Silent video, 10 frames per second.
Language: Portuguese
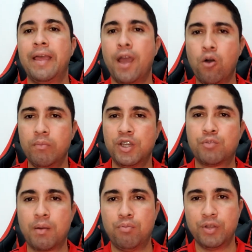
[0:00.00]
realmente
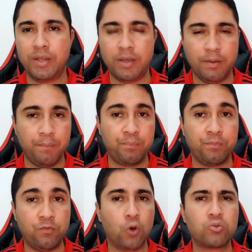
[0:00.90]
para poder
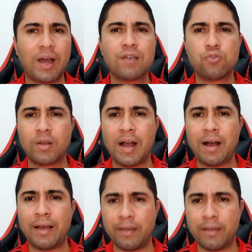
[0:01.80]
voltar a jogar